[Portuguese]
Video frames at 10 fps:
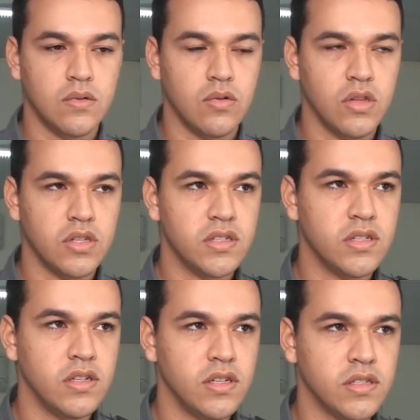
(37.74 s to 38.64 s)
Durante
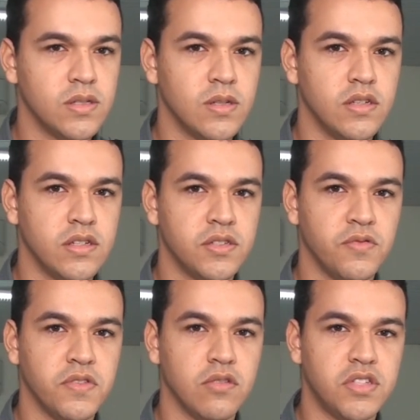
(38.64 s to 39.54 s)
esse, este
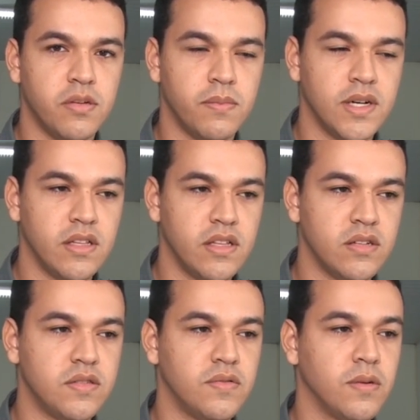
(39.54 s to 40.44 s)
final de semana, né,
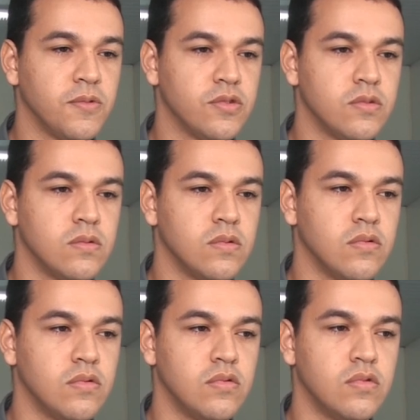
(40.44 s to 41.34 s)
tivemos
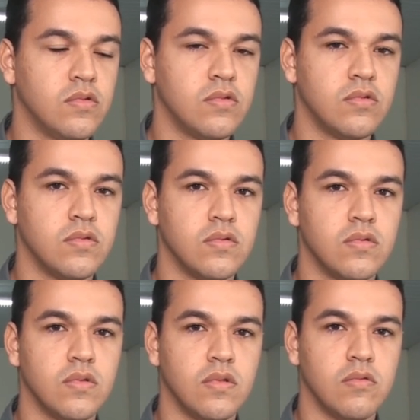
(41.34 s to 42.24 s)
o,
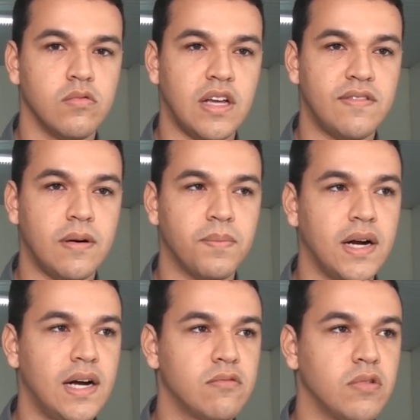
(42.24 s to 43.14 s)
o Lava
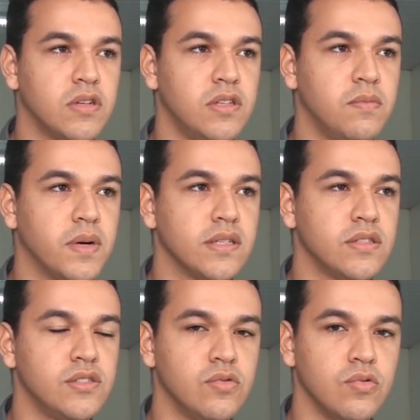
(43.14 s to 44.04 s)
Prato aqui em
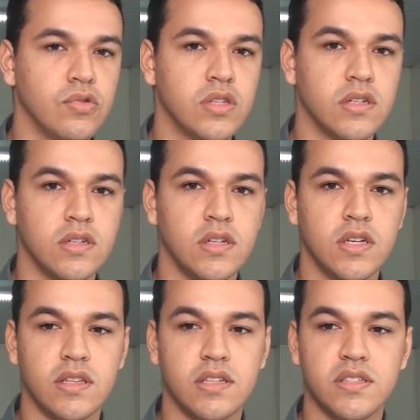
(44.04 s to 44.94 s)
Presidente Dutra,
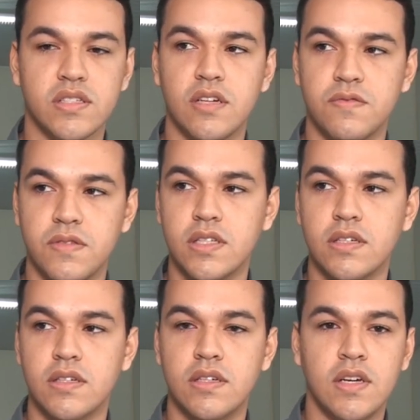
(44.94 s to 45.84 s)
na sexta-feira,
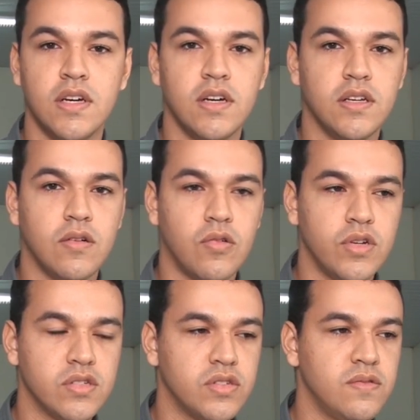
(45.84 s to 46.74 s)
e com
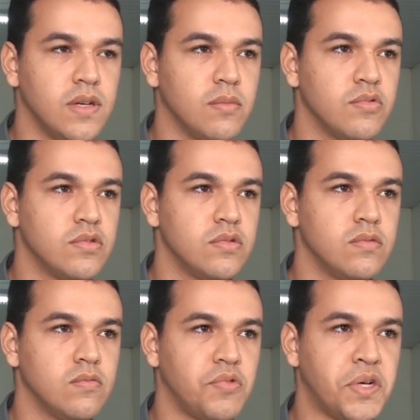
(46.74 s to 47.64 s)
isso nós tivemos
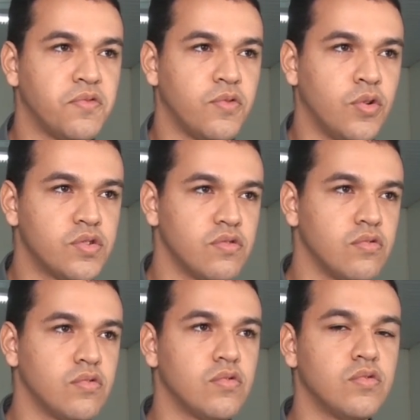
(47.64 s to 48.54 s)
o reforço
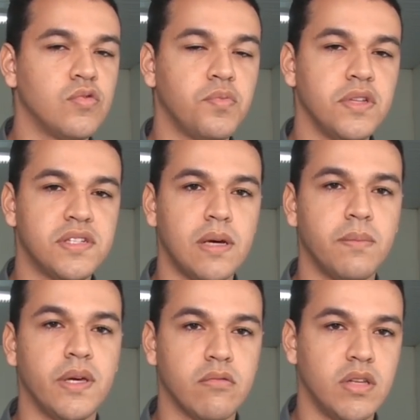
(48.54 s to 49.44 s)
do, do
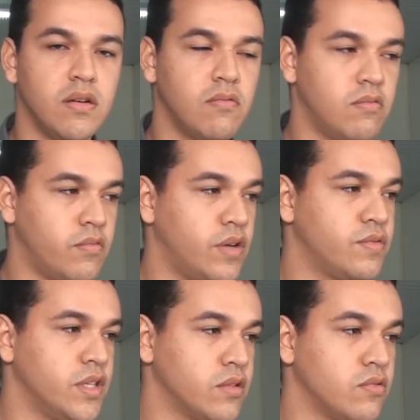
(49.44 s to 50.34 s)
policiamento, né, um, um
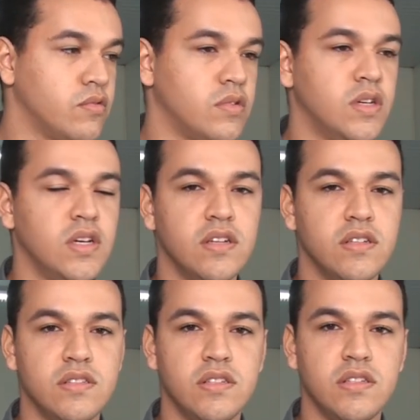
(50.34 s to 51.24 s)
evento
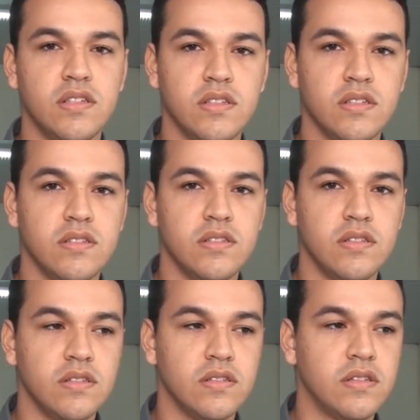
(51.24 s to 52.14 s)
de,
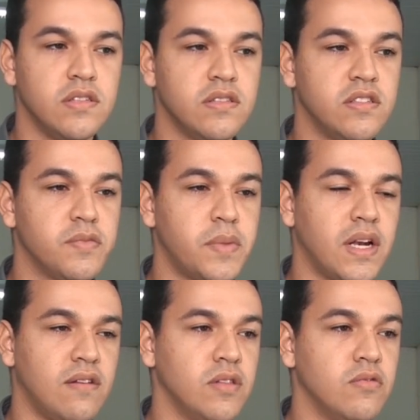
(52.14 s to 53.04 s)
de, que se
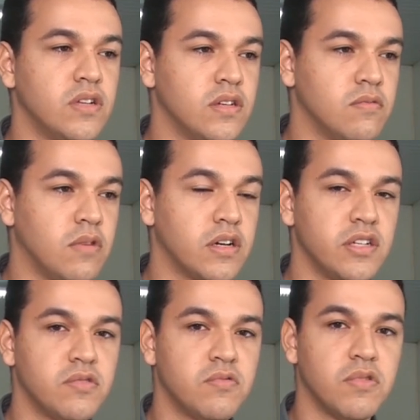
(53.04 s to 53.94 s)
esperava ali um, uma
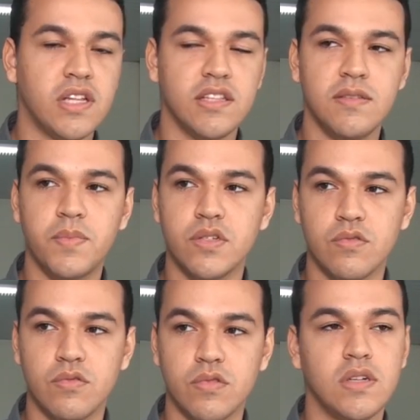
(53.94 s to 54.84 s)
grande quantidade de
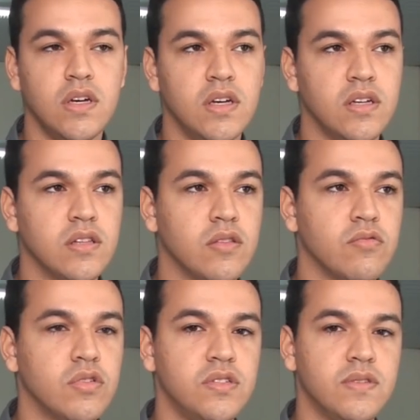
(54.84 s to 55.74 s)
pessoas, então
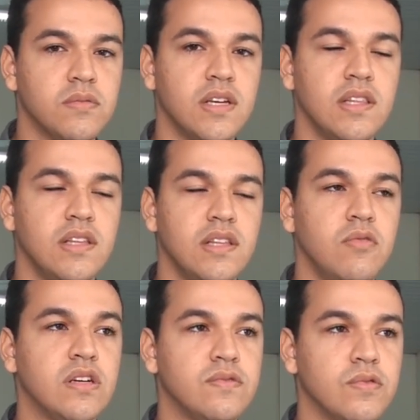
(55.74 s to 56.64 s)
nós tivemos ali o
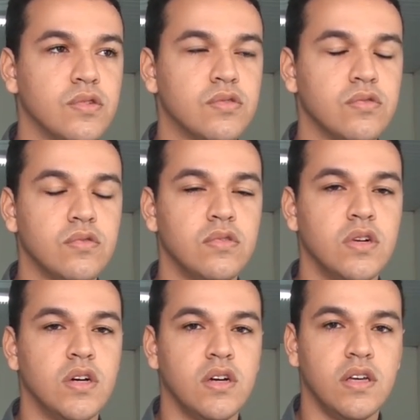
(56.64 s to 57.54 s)
reforço
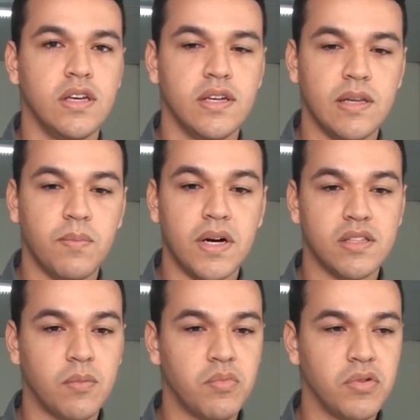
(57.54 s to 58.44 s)
é, na
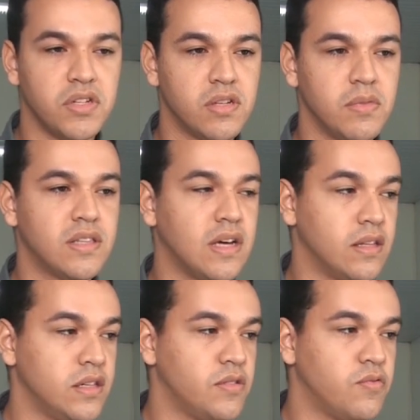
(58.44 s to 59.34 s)
parte da polícia militar,
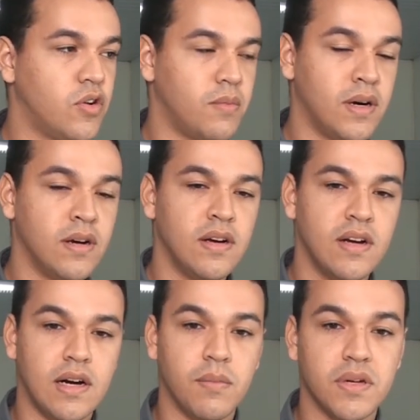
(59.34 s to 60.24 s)
né, de forma
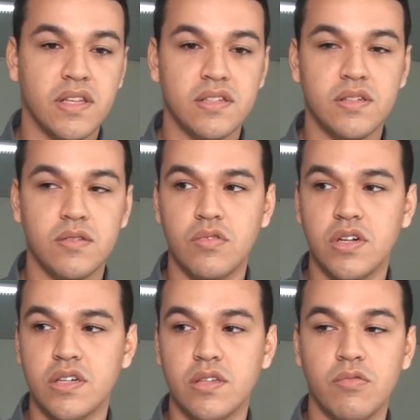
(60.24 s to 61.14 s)
a manter a
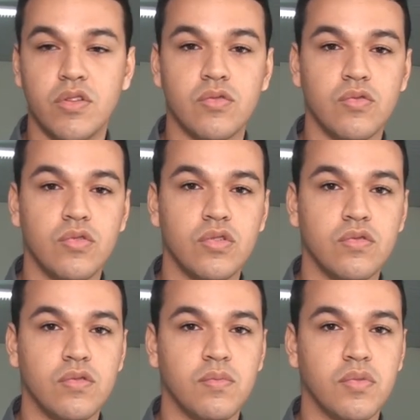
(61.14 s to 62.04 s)
segurança no
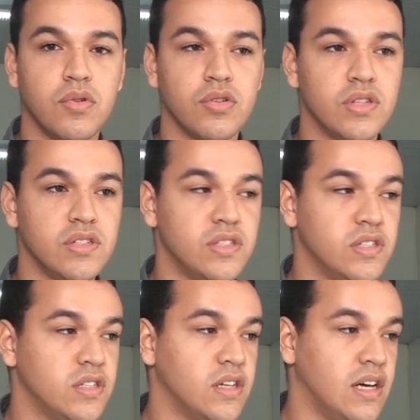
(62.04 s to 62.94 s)
entorno,
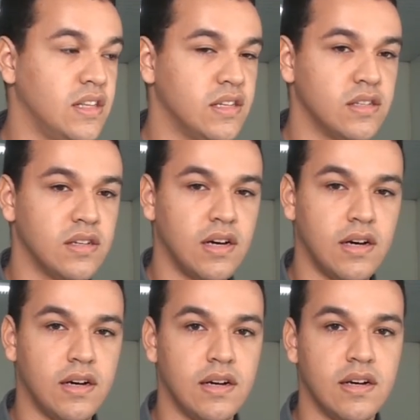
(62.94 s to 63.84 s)
proteger ali a,
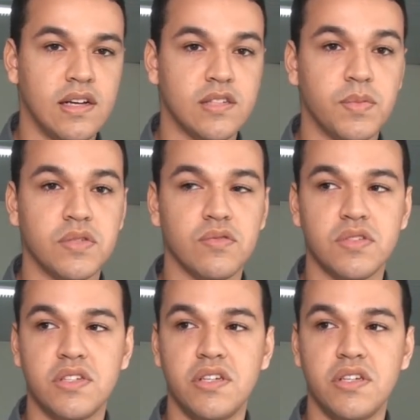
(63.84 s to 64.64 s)
a, as pessoas